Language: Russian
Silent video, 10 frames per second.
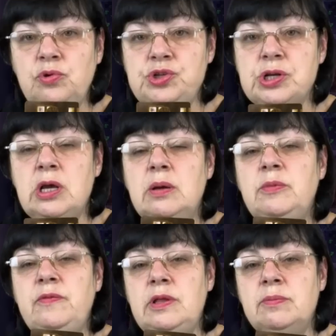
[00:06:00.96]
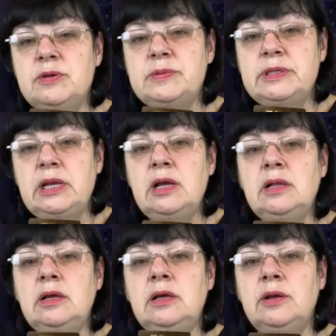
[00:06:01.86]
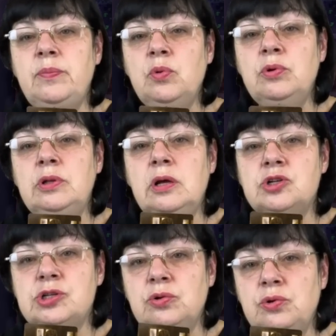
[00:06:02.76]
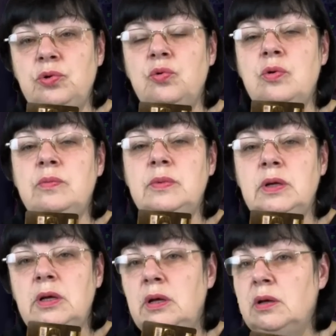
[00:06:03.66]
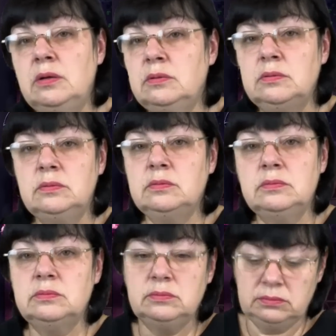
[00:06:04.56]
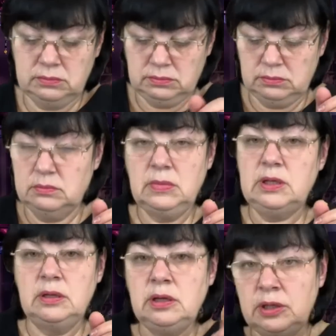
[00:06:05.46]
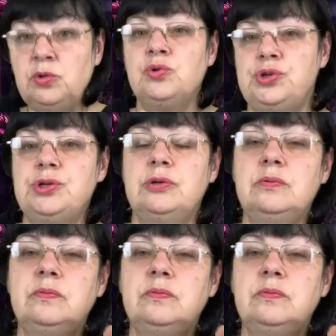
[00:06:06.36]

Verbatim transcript: ночь, мы видим обстрелы, ребенок, жилой дом эм, и ночь.